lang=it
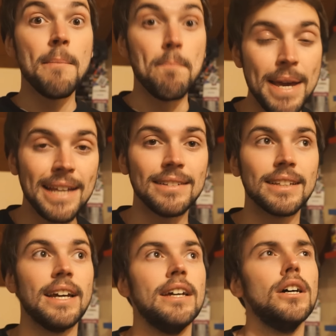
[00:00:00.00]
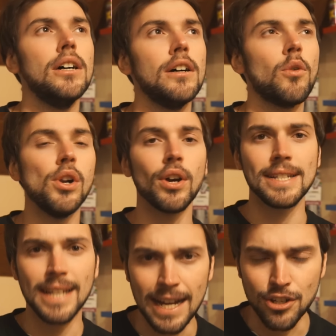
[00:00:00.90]
mentre eh, quello
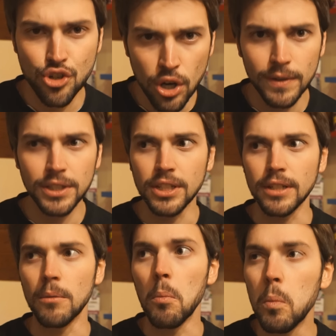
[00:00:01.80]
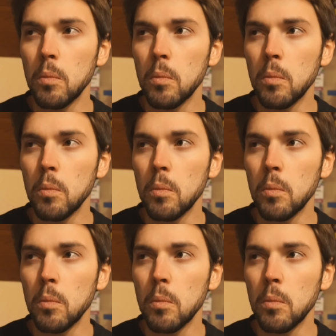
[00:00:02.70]
che sarà giovedì